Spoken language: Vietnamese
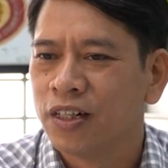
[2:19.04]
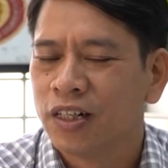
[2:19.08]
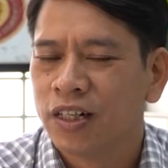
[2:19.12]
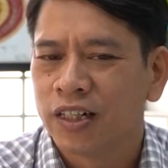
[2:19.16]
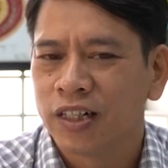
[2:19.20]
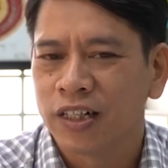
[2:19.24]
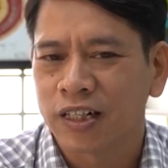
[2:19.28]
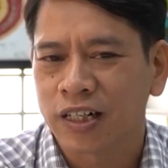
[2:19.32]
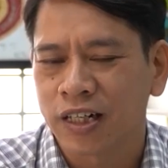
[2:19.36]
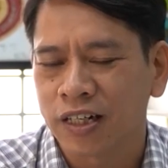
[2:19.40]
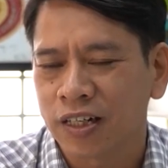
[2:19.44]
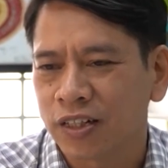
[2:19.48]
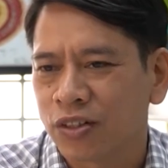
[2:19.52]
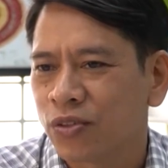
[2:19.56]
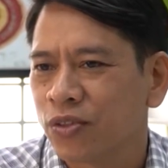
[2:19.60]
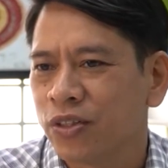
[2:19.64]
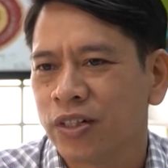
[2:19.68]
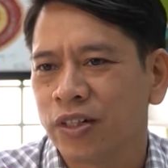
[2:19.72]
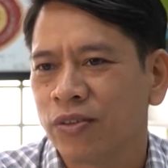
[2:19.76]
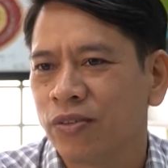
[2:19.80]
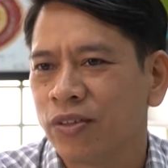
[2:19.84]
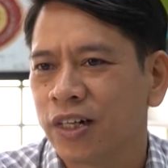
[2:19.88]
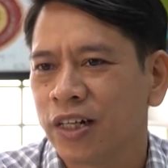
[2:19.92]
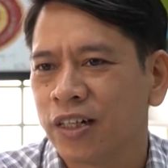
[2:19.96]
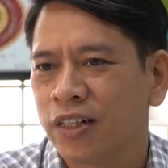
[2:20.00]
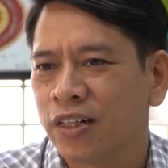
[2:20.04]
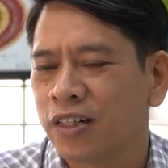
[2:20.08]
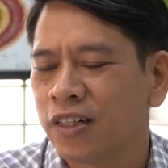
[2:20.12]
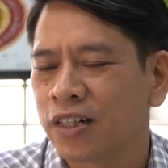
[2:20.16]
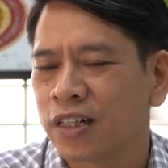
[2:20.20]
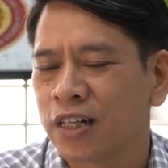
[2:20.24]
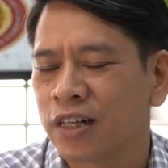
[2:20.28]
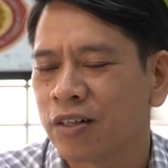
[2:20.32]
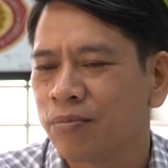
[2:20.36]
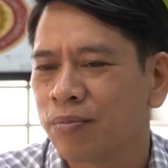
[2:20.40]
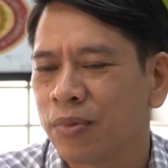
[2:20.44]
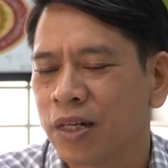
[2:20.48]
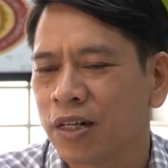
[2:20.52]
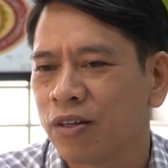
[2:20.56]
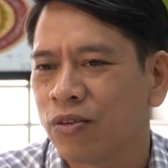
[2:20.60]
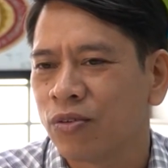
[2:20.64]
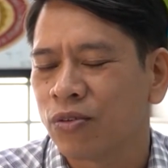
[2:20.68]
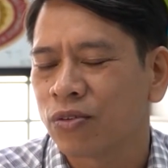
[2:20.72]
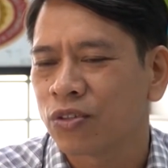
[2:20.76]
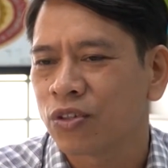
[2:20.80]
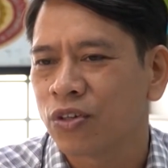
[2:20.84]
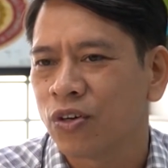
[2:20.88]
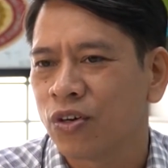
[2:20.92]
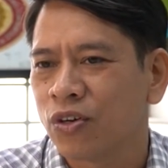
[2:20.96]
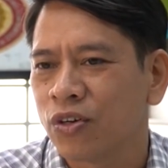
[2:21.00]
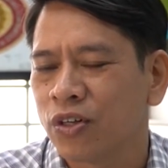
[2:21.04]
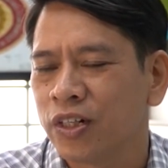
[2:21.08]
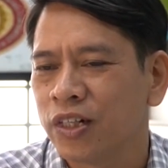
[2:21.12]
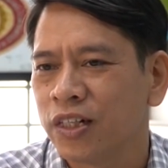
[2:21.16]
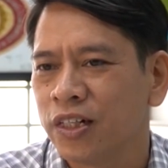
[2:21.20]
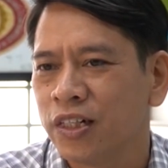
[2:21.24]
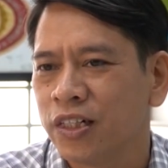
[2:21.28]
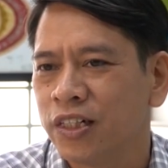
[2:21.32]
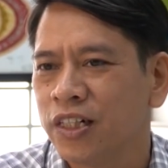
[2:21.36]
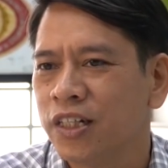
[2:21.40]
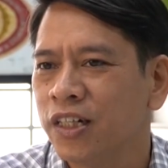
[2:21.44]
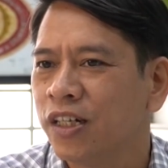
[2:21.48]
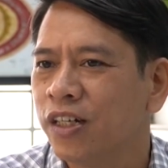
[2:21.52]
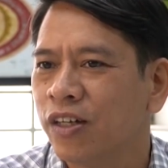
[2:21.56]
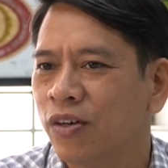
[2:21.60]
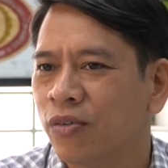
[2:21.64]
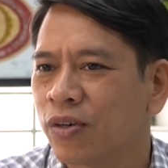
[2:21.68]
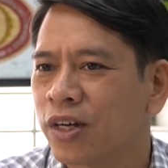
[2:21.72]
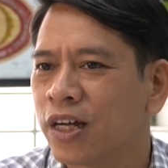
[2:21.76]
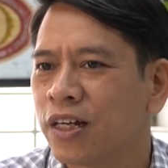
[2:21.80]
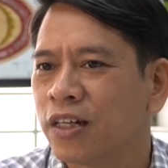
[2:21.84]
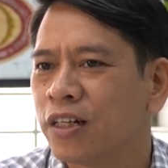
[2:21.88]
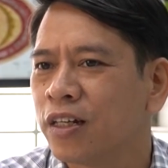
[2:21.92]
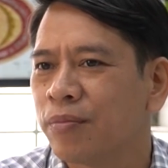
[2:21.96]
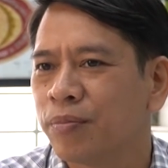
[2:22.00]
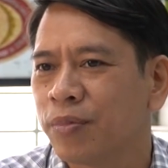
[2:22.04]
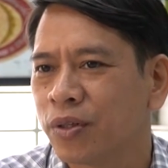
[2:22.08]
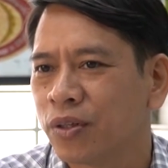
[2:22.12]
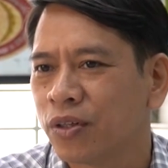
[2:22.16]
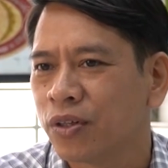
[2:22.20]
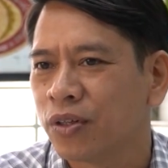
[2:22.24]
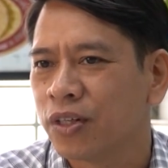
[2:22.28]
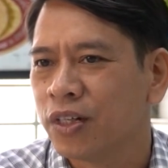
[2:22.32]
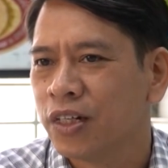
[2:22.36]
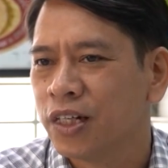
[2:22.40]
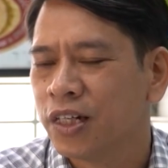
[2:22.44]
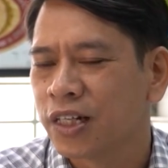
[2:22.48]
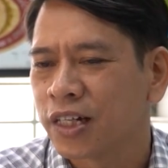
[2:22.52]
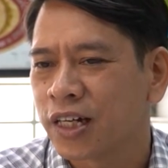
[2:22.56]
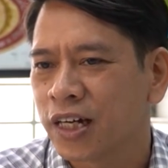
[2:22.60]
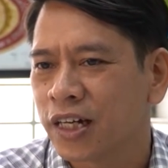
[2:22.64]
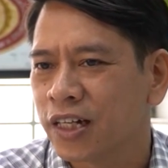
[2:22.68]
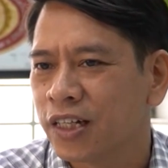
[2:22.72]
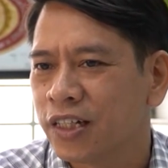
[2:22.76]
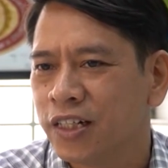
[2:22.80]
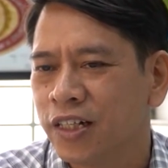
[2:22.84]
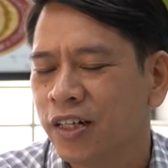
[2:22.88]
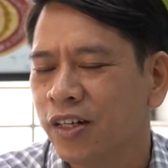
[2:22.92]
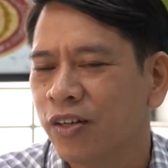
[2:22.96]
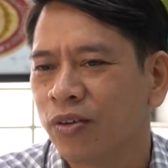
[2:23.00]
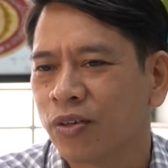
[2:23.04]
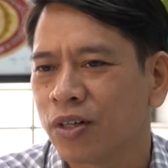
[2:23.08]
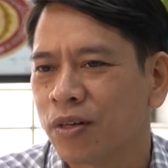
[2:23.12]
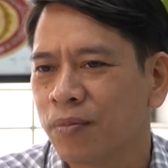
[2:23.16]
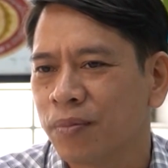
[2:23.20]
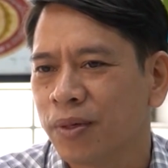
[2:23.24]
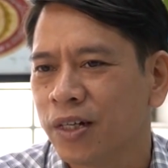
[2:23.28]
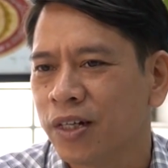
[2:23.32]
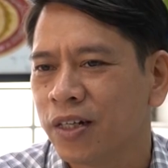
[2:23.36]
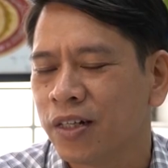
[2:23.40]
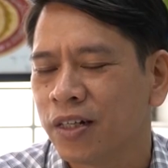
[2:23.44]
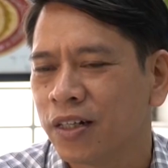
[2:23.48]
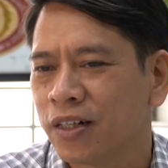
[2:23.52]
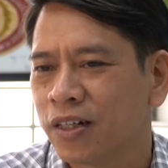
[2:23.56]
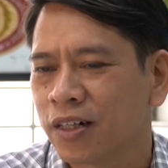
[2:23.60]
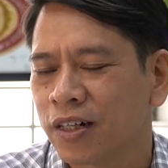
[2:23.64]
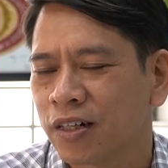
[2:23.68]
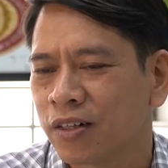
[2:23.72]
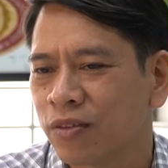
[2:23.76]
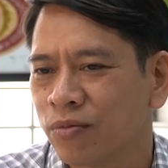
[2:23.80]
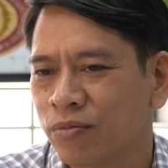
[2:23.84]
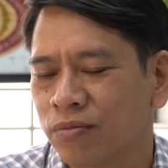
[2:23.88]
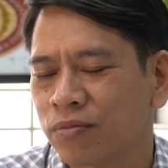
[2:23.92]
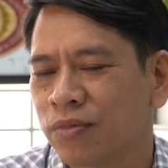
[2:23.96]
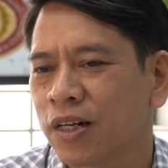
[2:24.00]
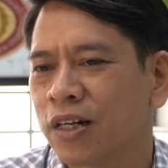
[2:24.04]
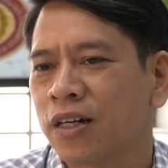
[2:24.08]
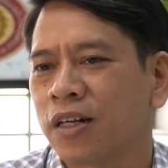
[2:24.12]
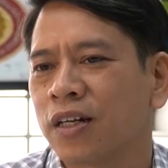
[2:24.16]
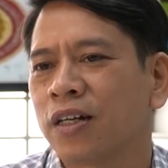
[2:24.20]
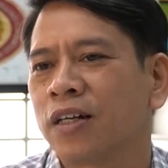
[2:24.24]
Thì các cái rối nhiễu này thì người ta cũng bắt đầu cho đi trị liệu, can thiệp được rồi. Các cái trị liệu tâm lý người ta cũng đã